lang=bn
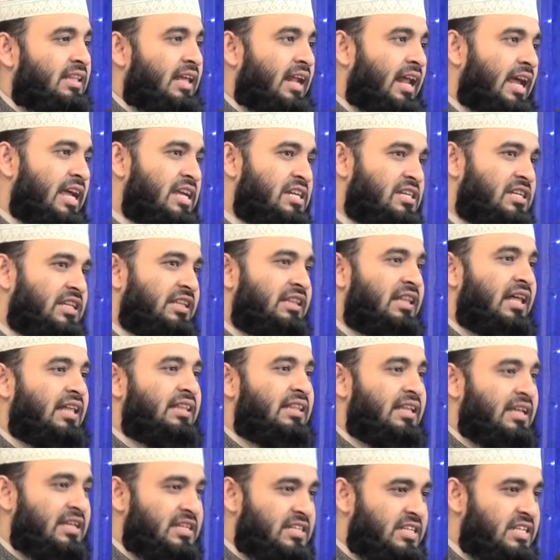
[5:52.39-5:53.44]
তারা এই
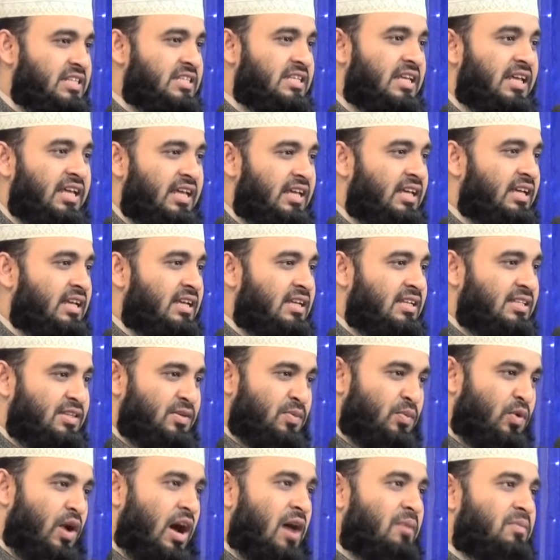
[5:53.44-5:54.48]
সিদ্ধান্তে এসেছে
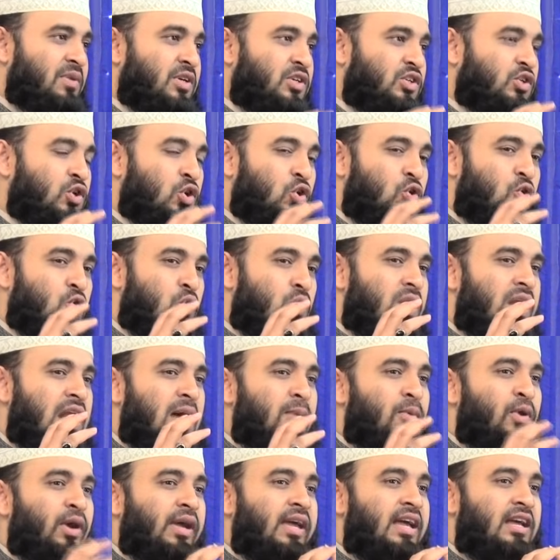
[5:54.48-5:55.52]
যে মহাবিশ্ব কোন
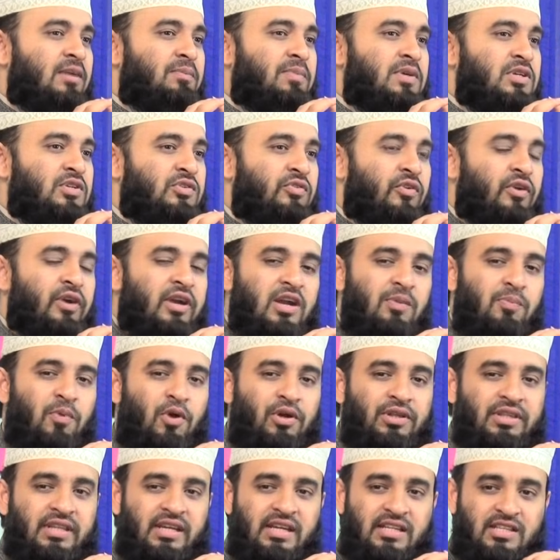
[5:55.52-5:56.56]
নামক এক বিস্ফোরণের
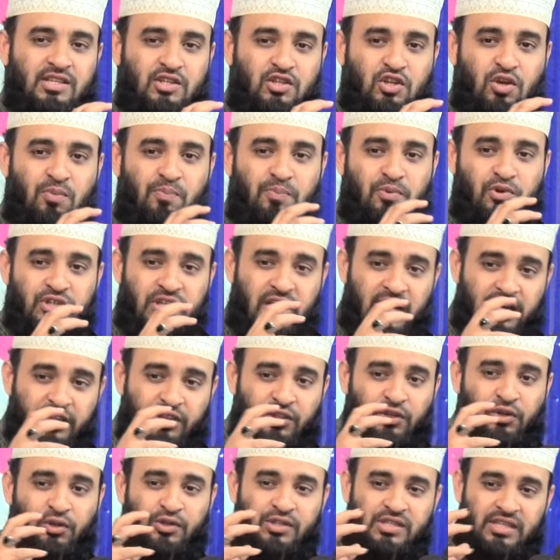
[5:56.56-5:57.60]
পর থেকে যে
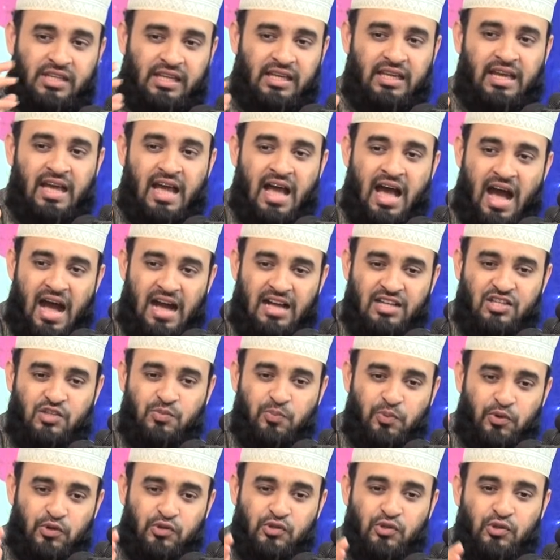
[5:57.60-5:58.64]
সম্প্রসারিত হচ্ছে আজ
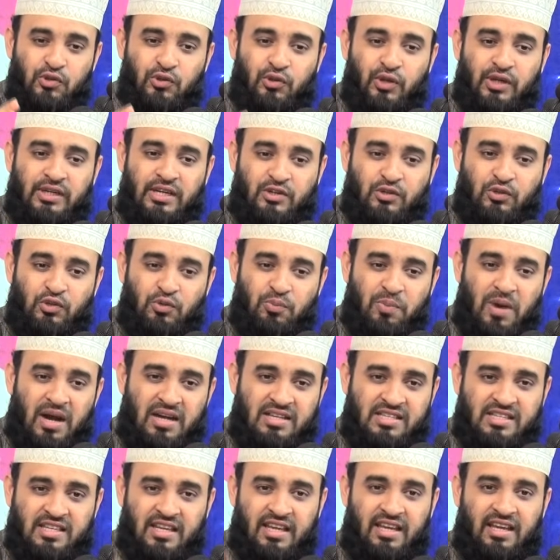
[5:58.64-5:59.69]
পর্যন্ত এটা শুধু
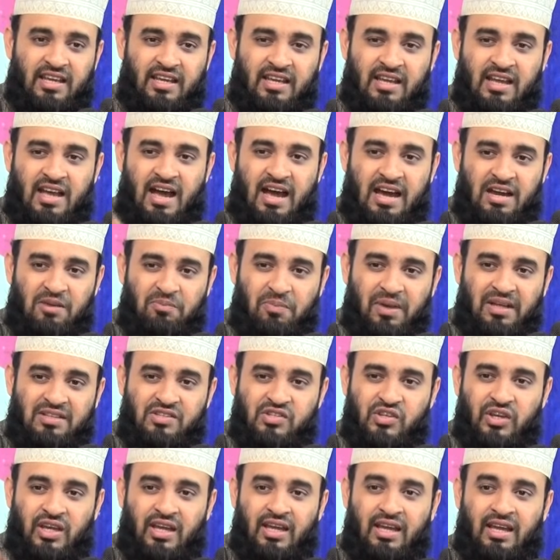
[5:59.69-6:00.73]
বাড়ছে আর
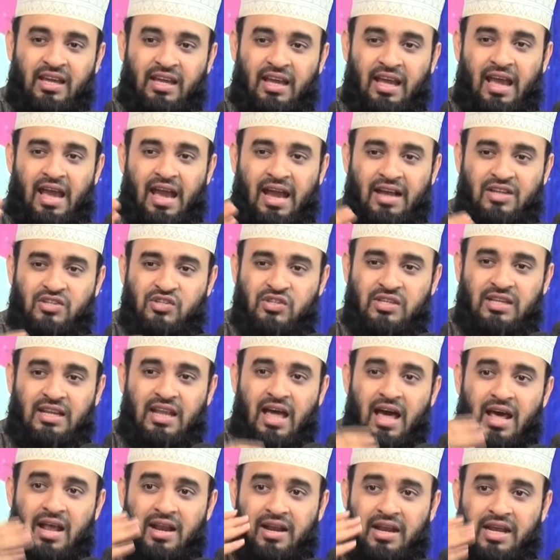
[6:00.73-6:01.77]
বাড়ছে
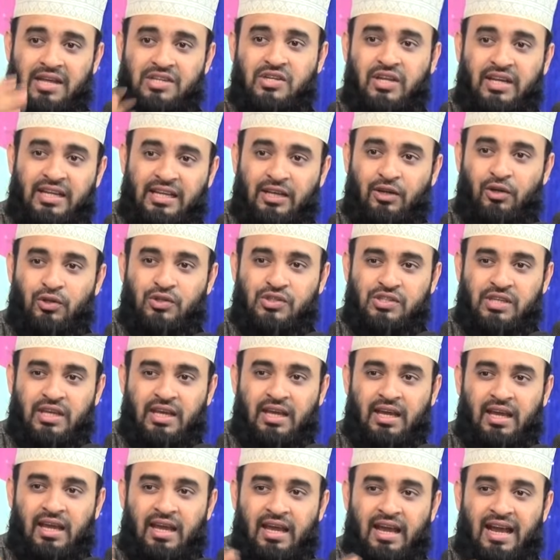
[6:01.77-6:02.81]
অ্যাক্সেলারেটিং হচ্ছে
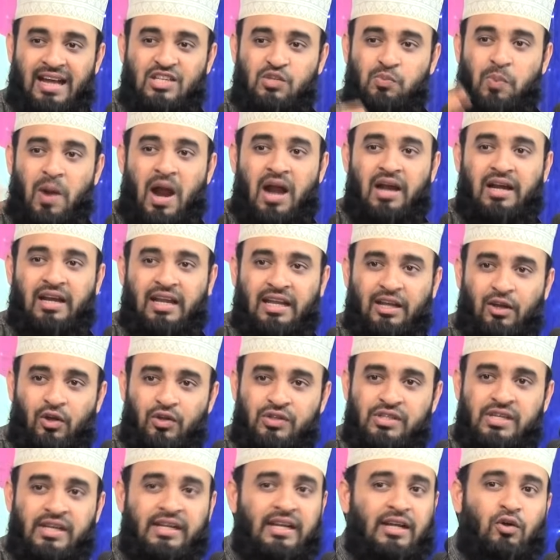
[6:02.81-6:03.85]
এক্সপান্ডিং
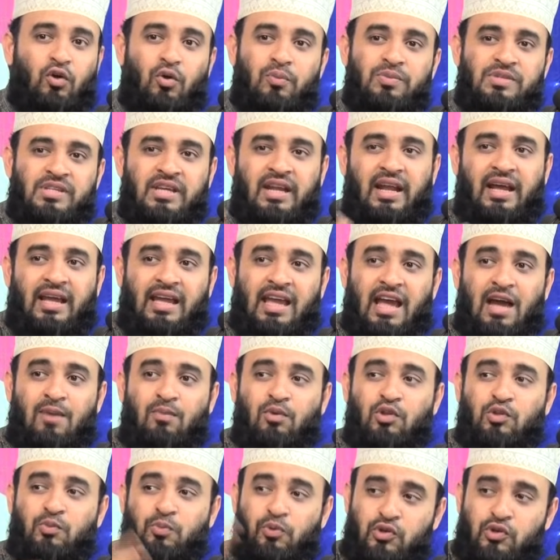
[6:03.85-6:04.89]
হচ্ছে এটা কমছে না কেমন